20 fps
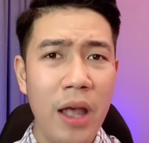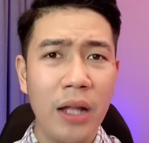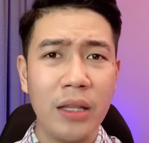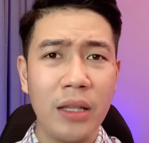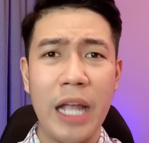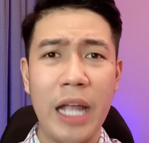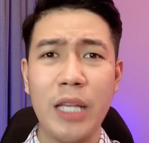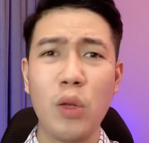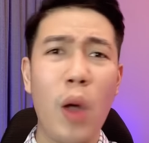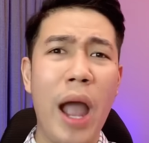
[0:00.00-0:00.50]

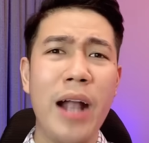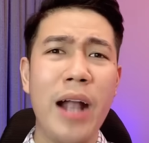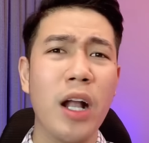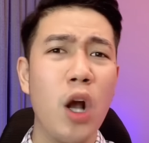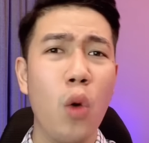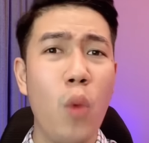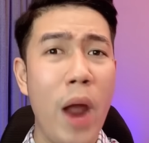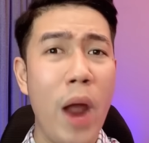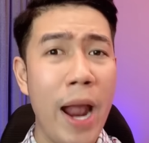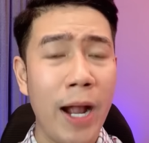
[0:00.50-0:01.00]
Thì toàn người
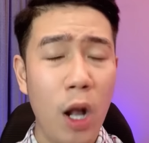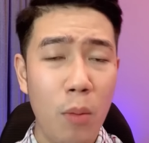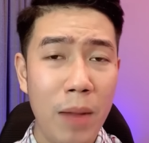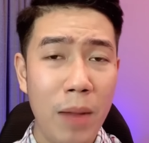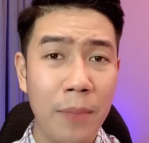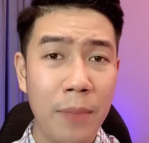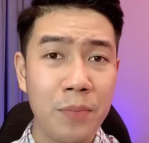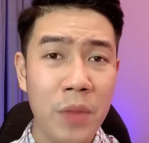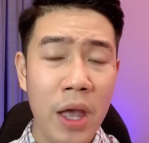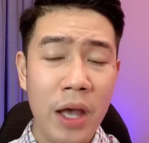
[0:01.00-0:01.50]
quen không à
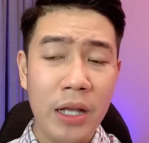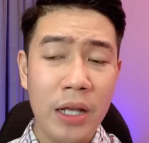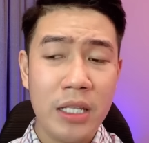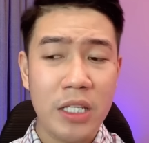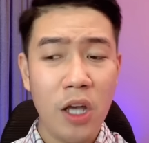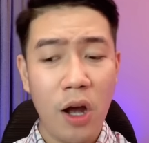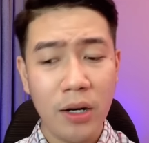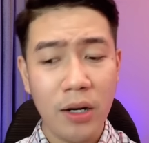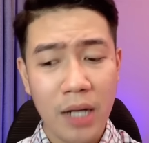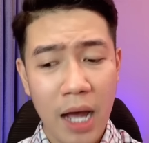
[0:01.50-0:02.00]

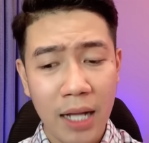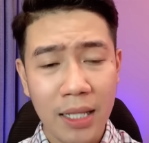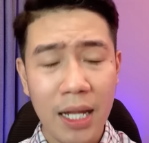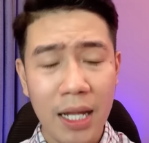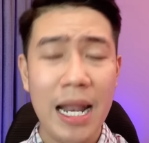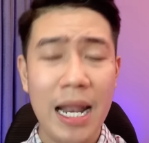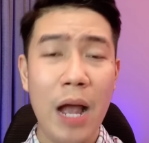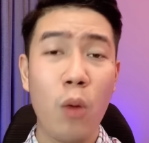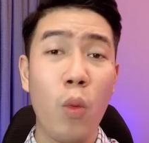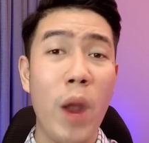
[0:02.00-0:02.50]
Cho nên
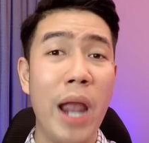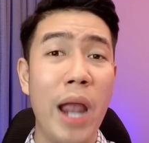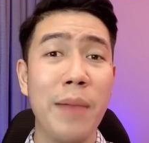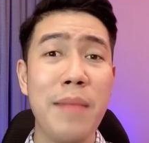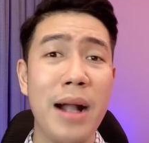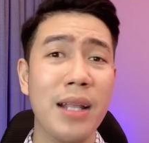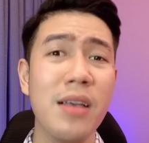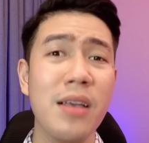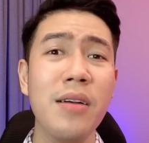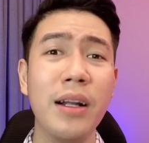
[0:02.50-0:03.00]
là quen mặt
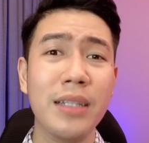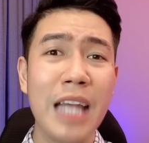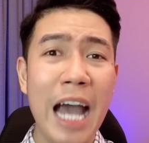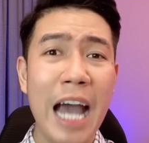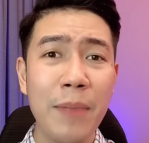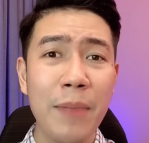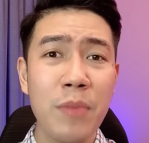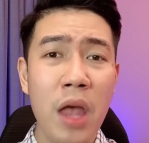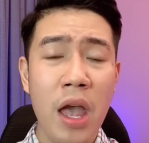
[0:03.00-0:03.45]
với người ta